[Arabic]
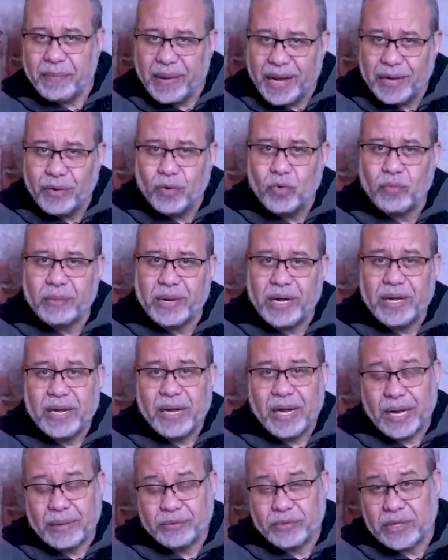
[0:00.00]
معلومة
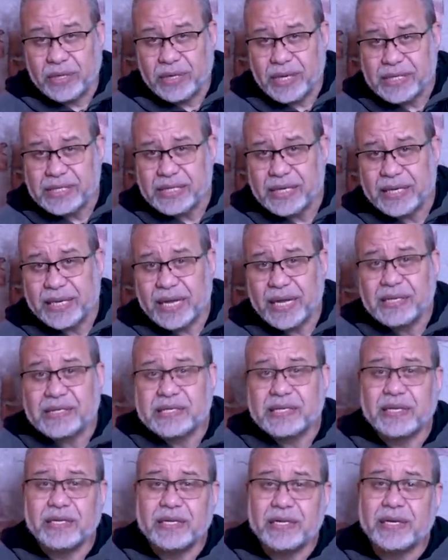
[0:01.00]
عبد الناصر كان
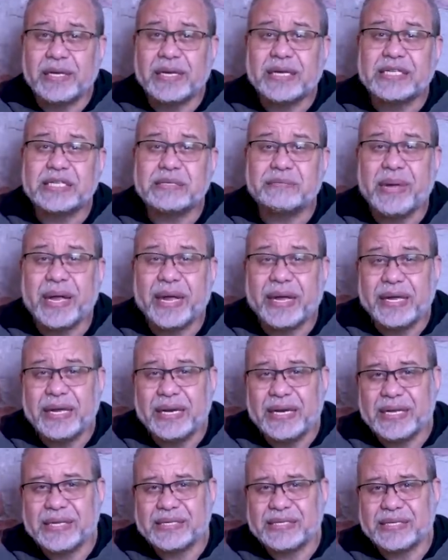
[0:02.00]
صديق
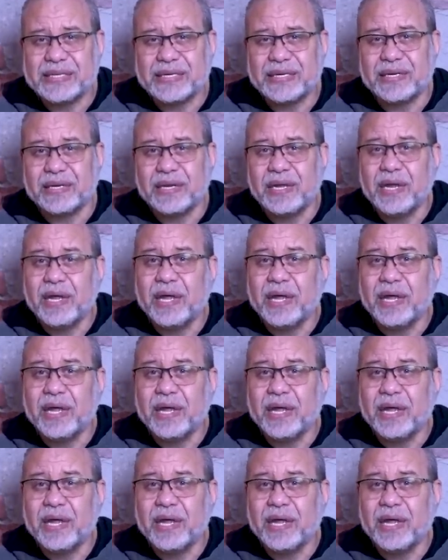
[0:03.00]
إسماعيل ياسين